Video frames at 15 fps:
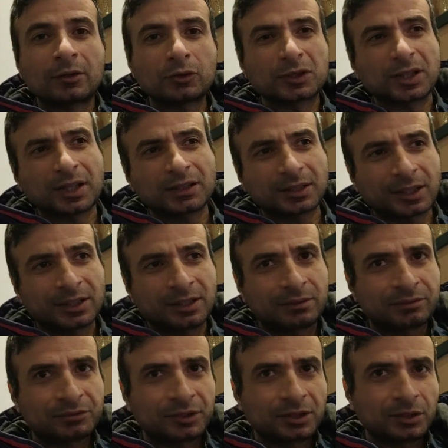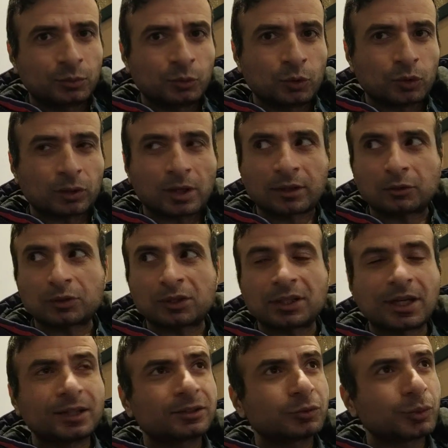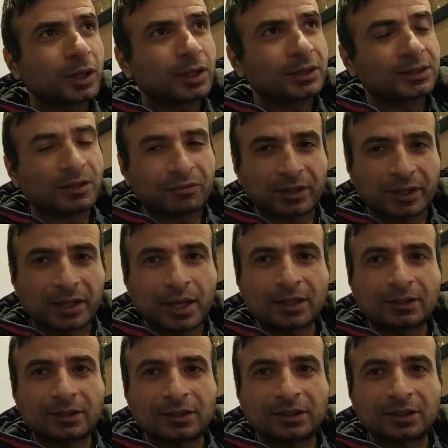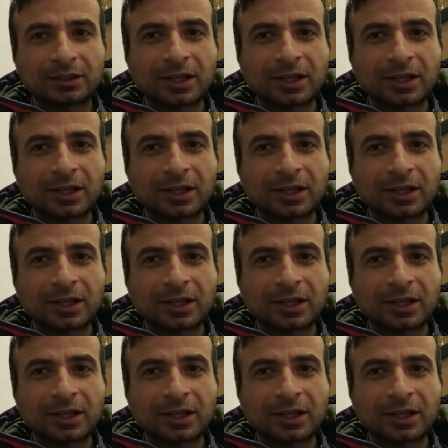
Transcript: روسيات يعني في امور الروسيات وسفريات